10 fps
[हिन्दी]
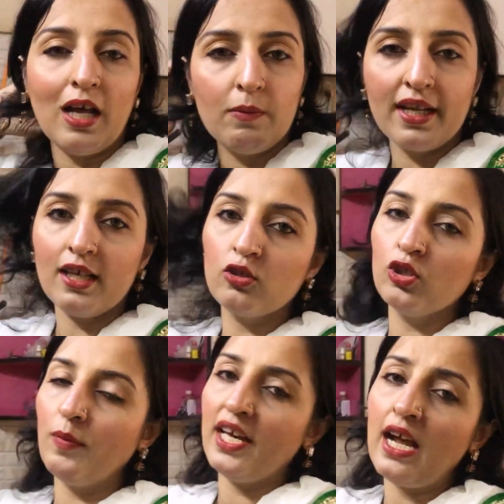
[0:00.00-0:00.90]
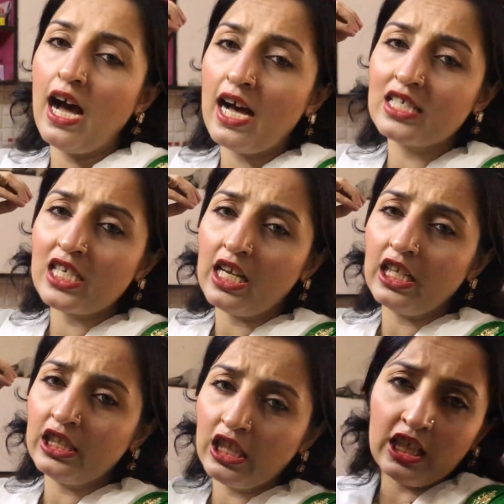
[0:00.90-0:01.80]
बाल बनाती हूँ तो बाहर आजकल
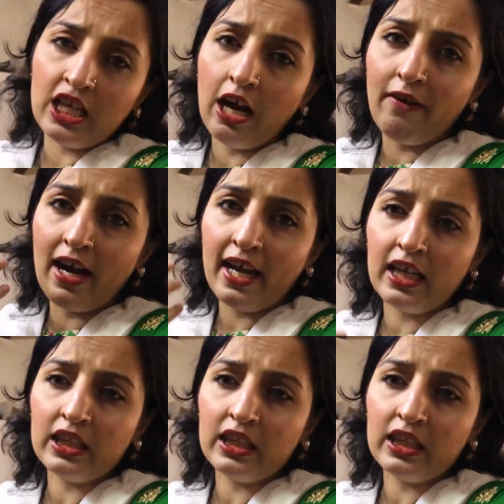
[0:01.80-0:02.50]
इतनी हवा है